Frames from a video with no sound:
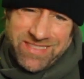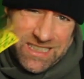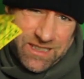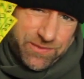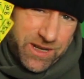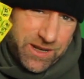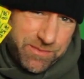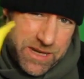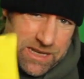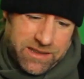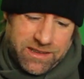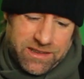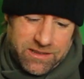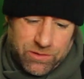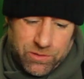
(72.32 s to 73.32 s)
zwei
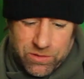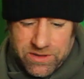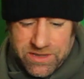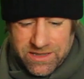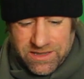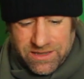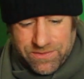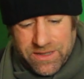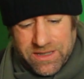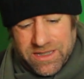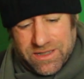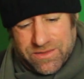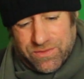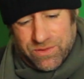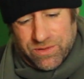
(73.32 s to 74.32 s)
mickrige unter
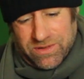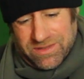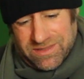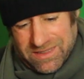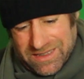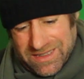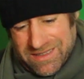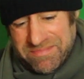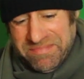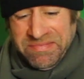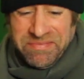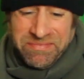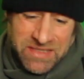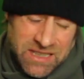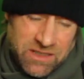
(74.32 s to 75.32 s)
Zweierquoten drin.
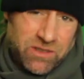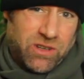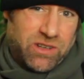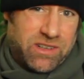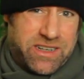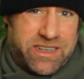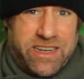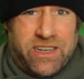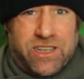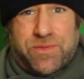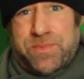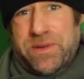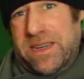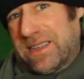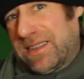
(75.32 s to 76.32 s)
Noch ein
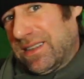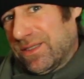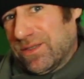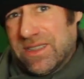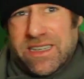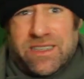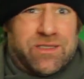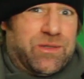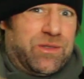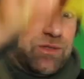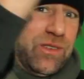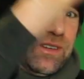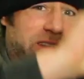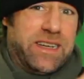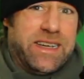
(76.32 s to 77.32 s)
Cashback, also nicht so
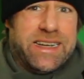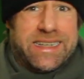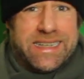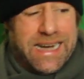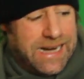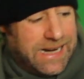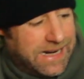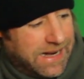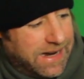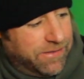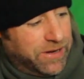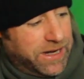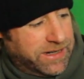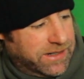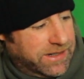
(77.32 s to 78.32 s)
dolle. Egal,
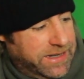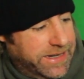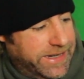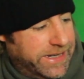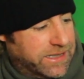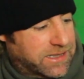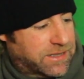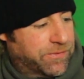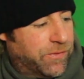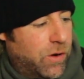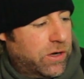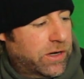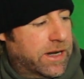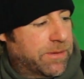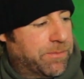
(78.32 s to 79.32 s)
weiter geht's.
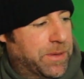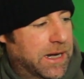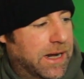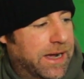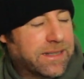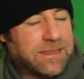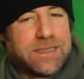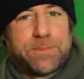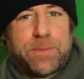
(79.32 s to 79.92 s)
Wochenendbilanz